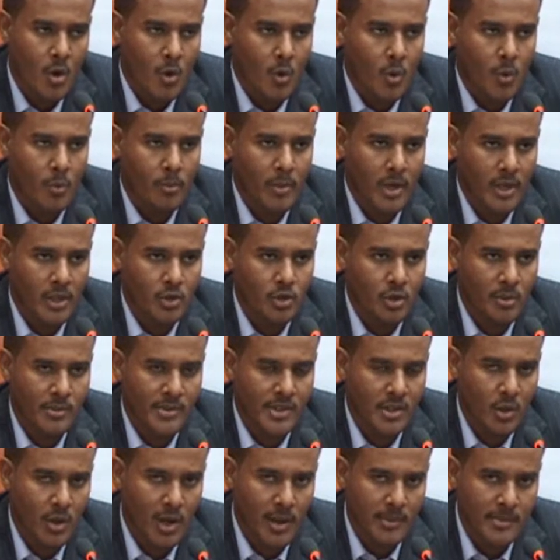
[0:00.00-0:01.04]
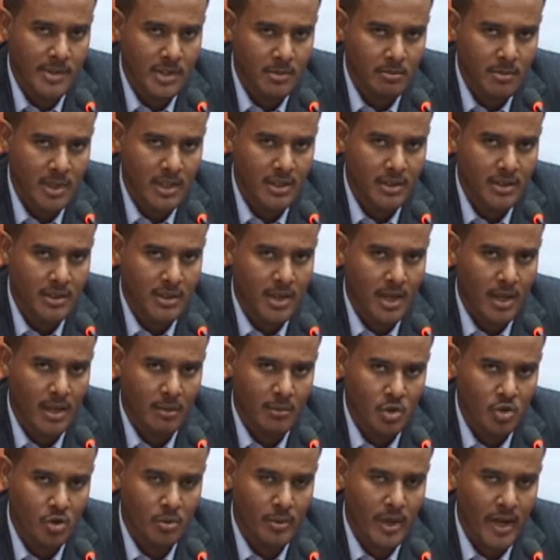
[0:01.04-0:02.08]
وهم عندهم 56 بند
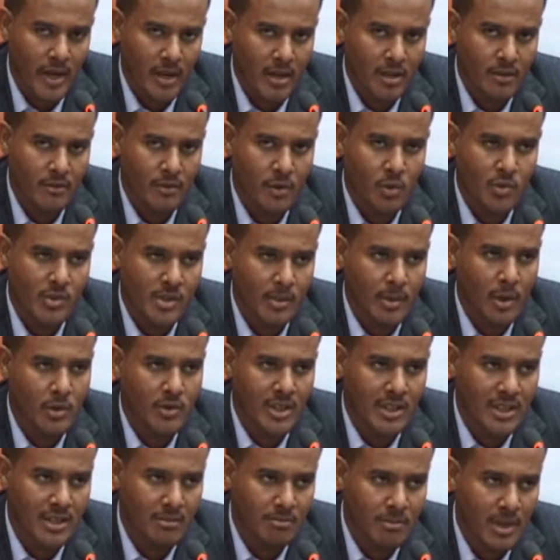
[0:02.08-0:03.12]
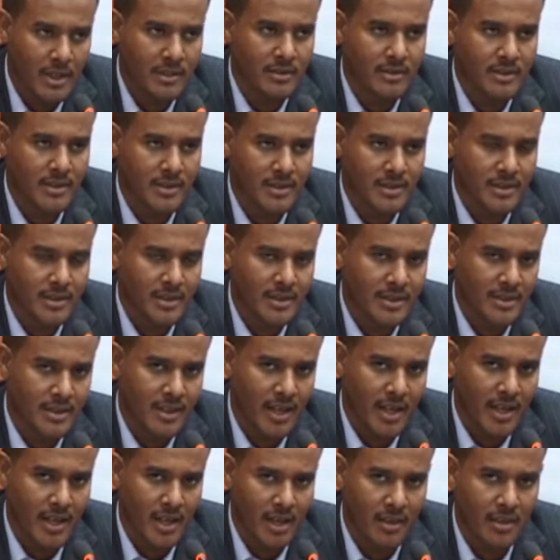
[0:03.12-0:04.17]
المشروع بيحقق فيه 37 بند
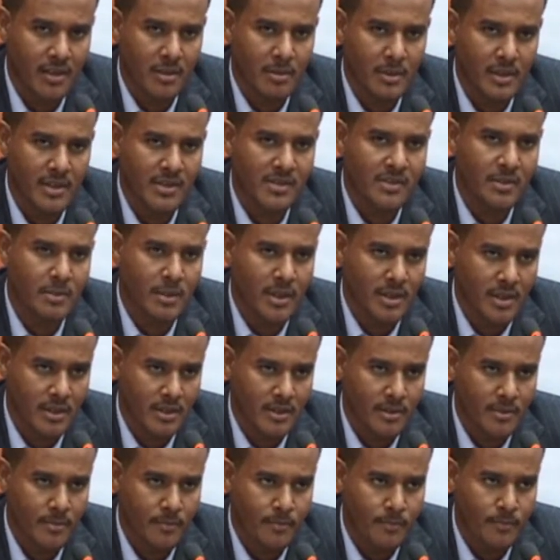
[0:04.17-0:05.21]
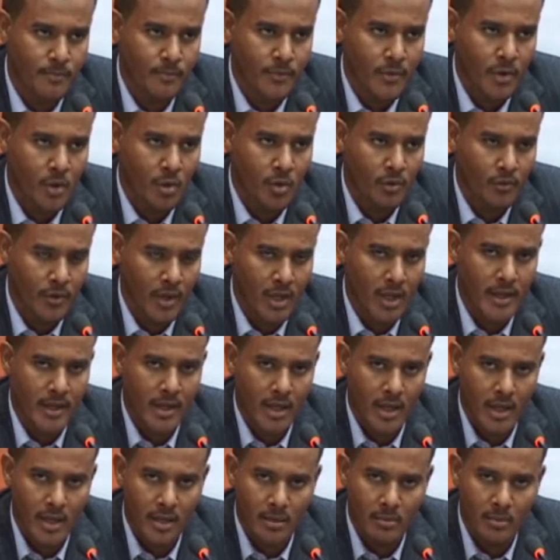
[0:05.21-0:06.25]
يعني اكثر من نصف كثير وفعلا
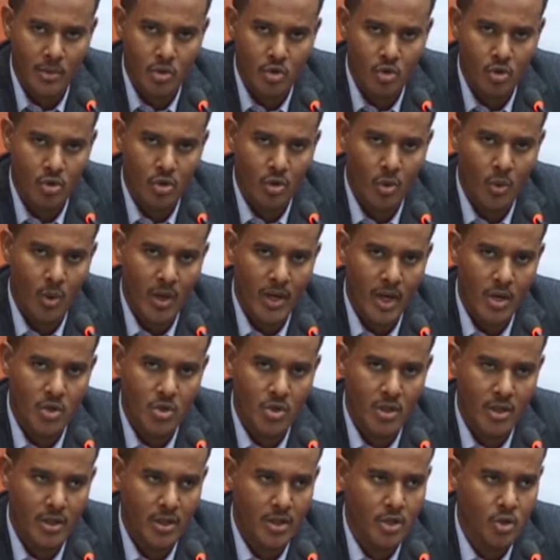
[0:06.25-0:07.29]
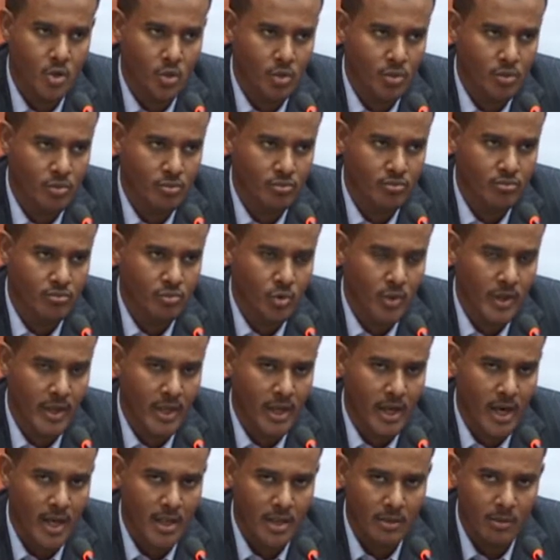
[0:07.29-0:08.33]
الان المشروع هو ناشونال ايشو
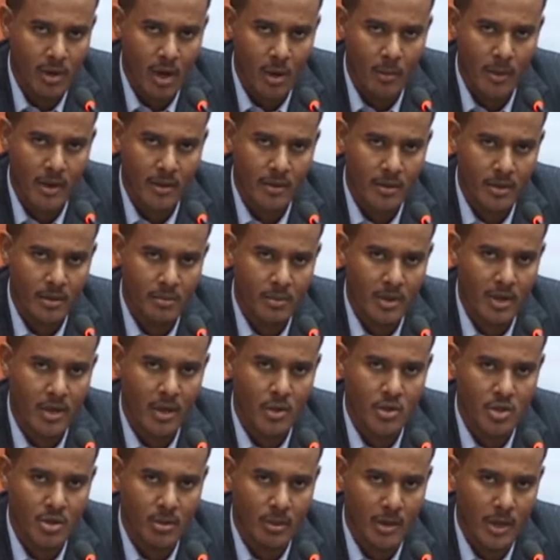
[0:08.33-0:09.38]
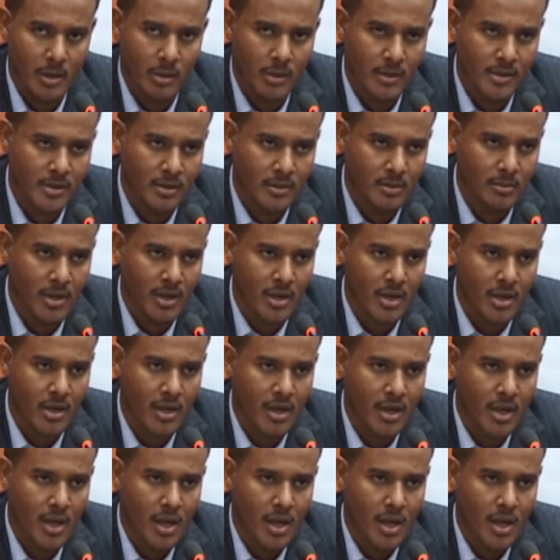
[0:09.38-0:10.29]
ونحن قعدنا معاهم اكثر من مره واجتمعنا معاهم اكثر من مره